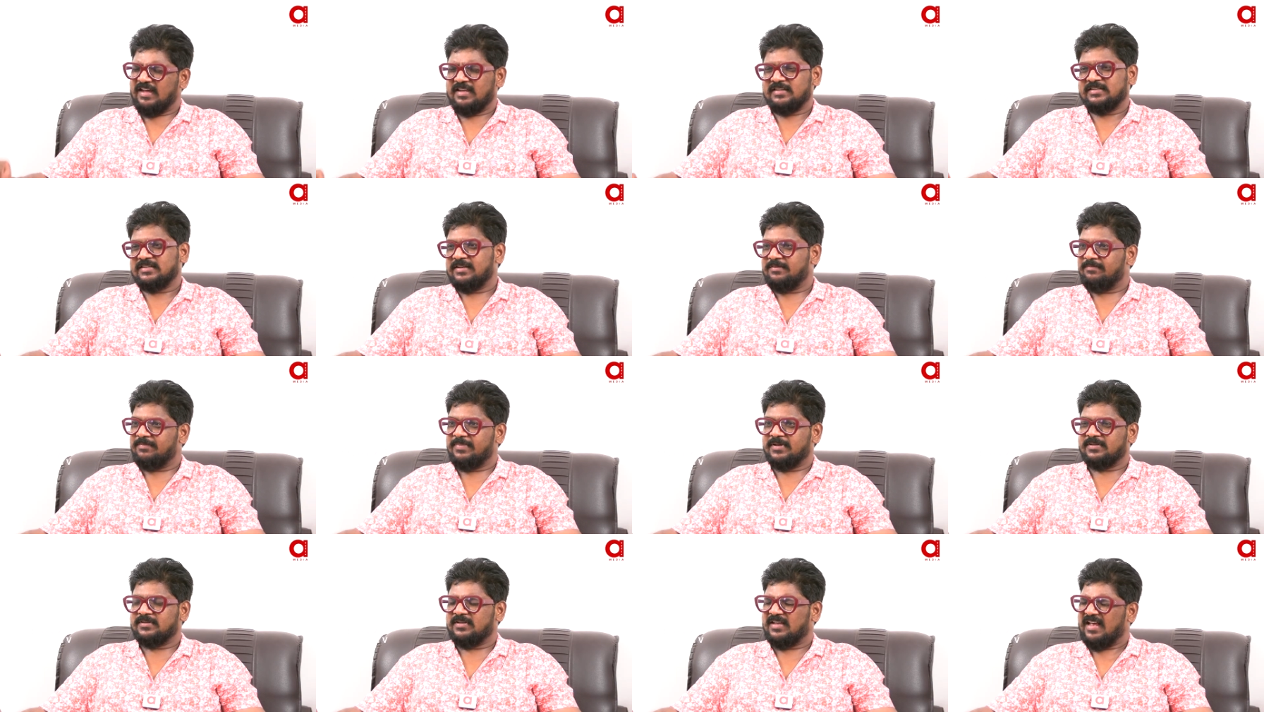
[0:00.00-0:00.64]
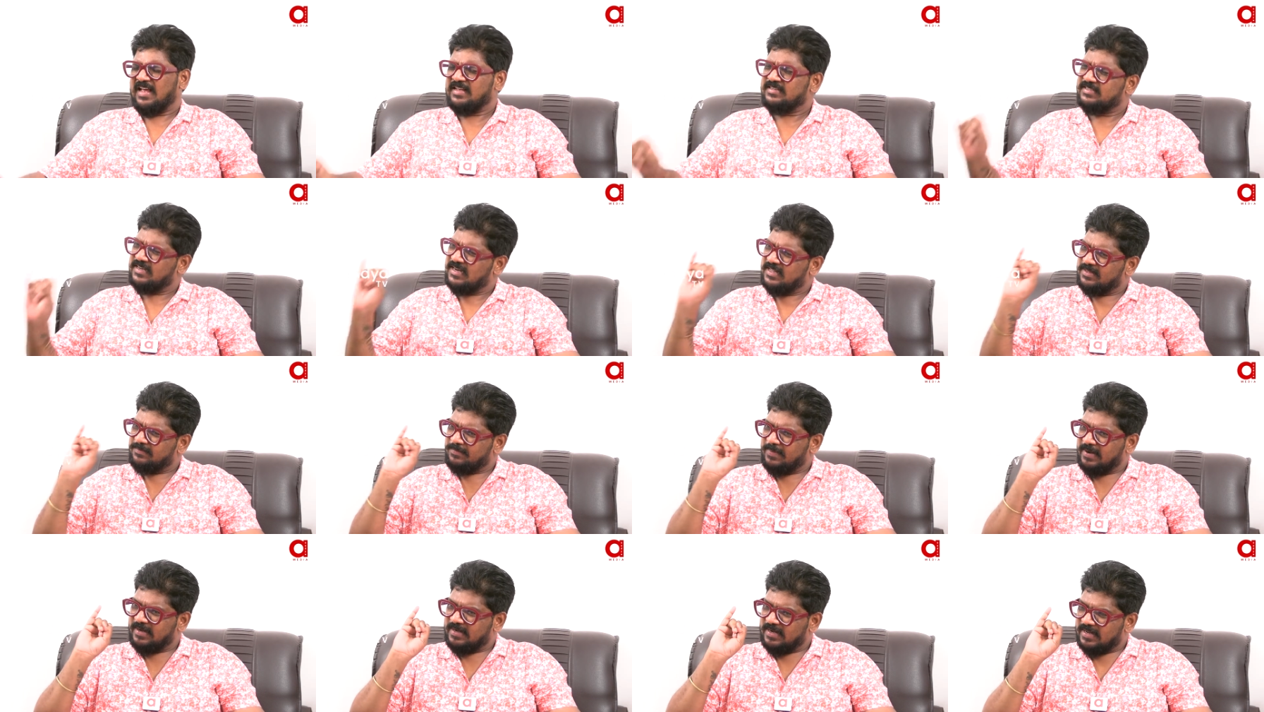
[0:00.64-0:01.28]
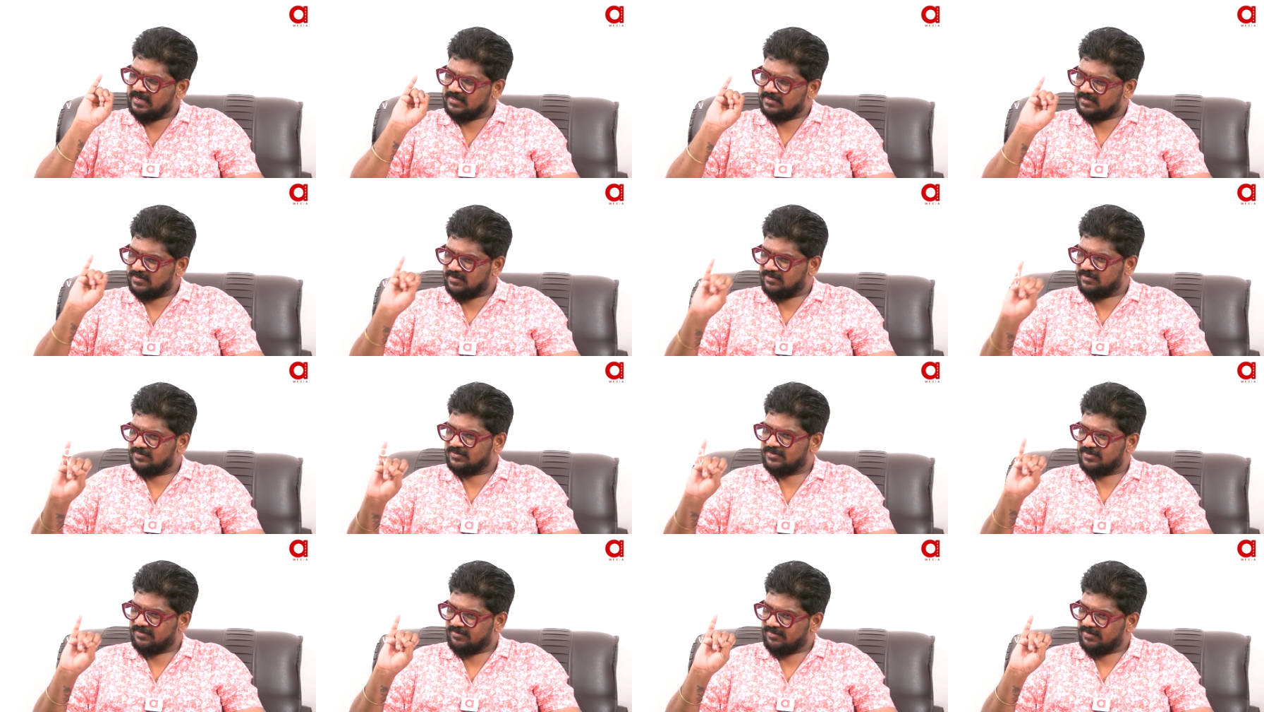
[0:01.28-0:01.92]
అని చెప్పేసి అసలు అది పెట్టాల్సిన
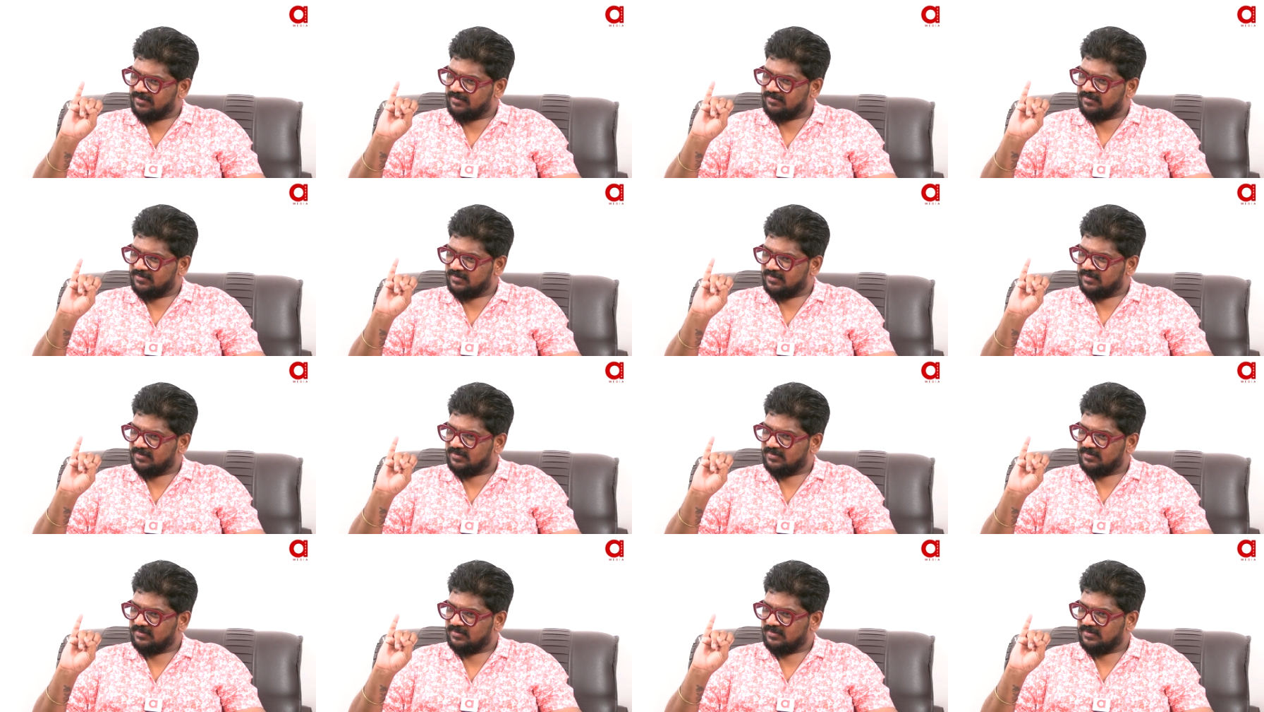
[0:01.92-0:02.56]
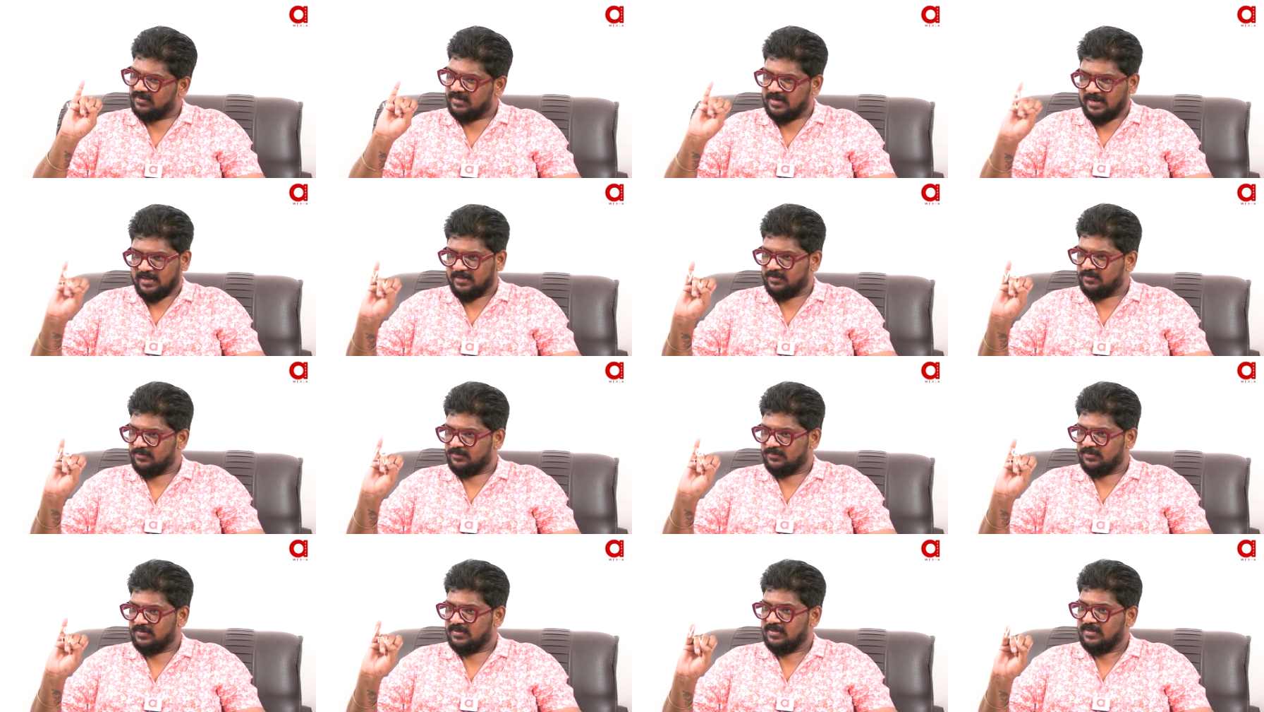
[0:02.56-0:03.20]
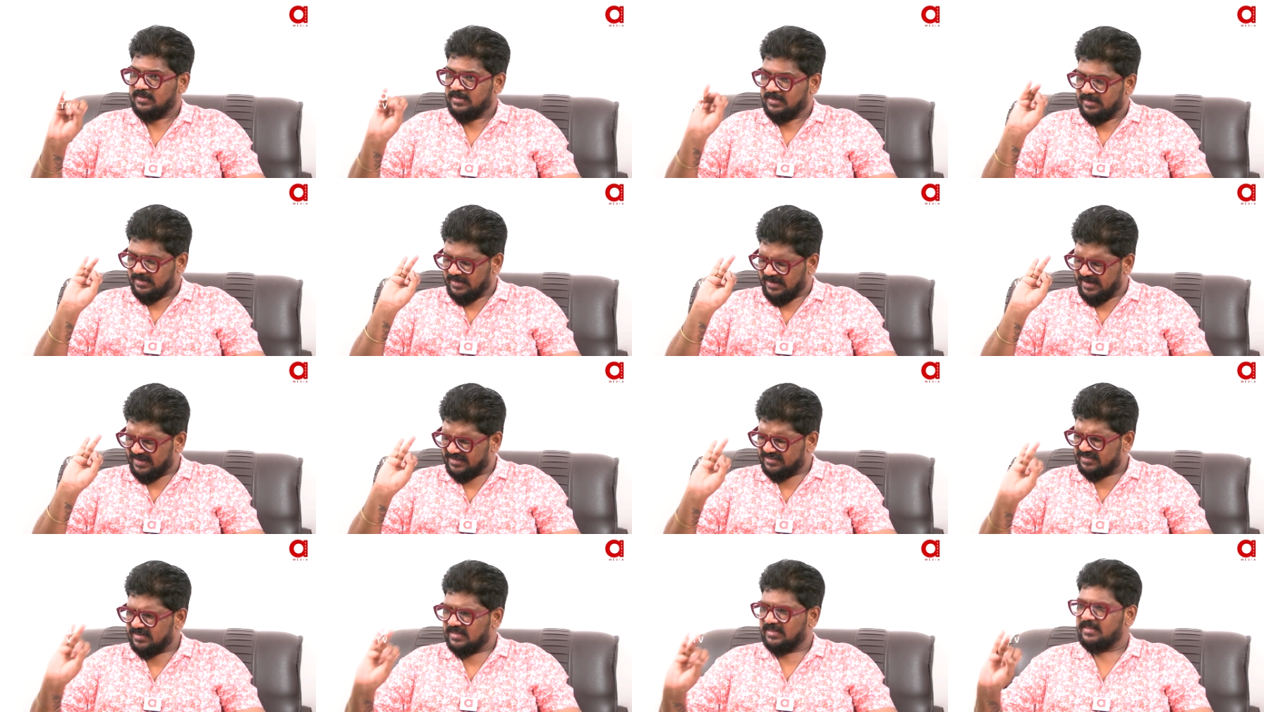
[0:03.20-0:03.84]
అవసరం ఏముంది లేదు
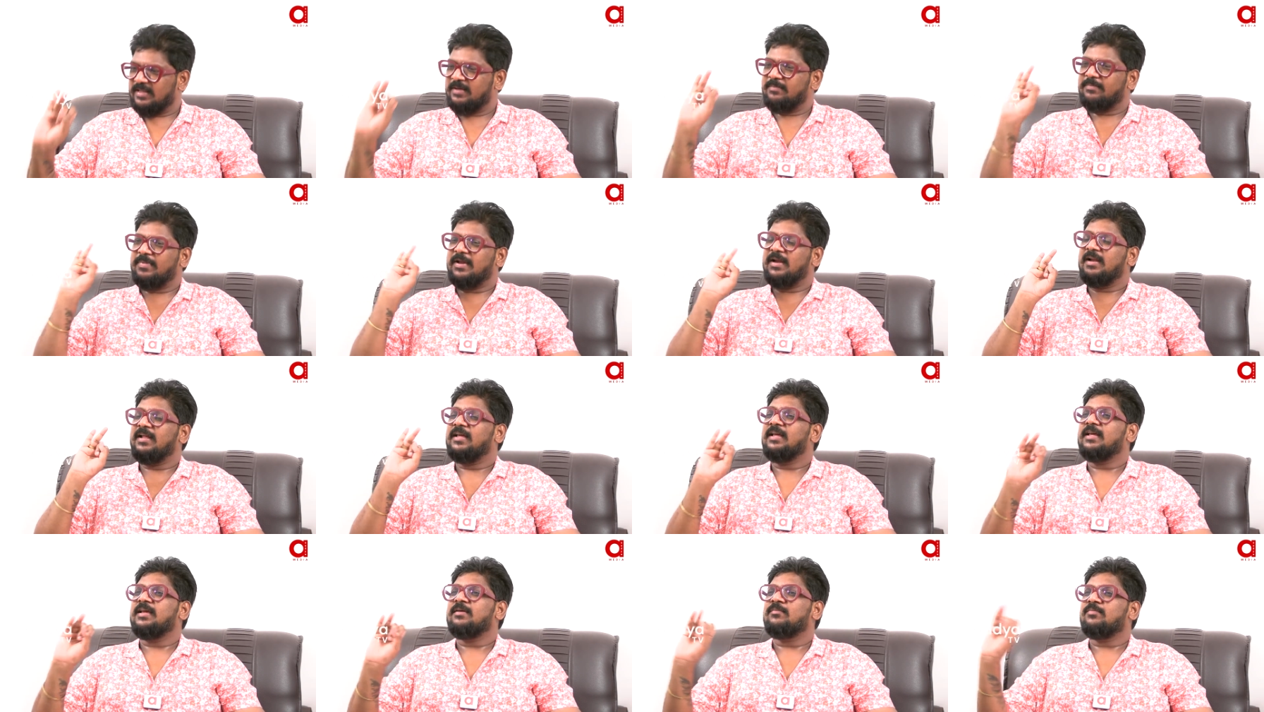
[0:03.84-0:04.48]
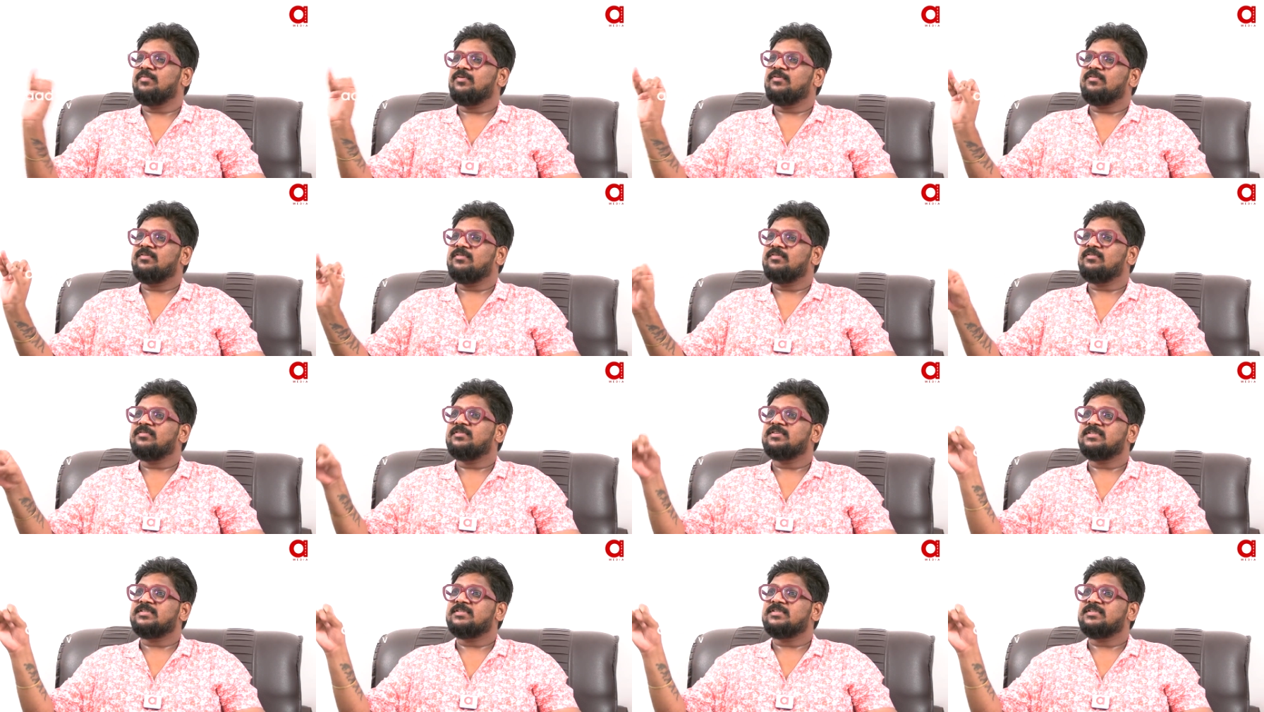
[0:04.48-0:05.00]
నెక్స్ట్ అదే పెళ్ళికి ఇప్పుడు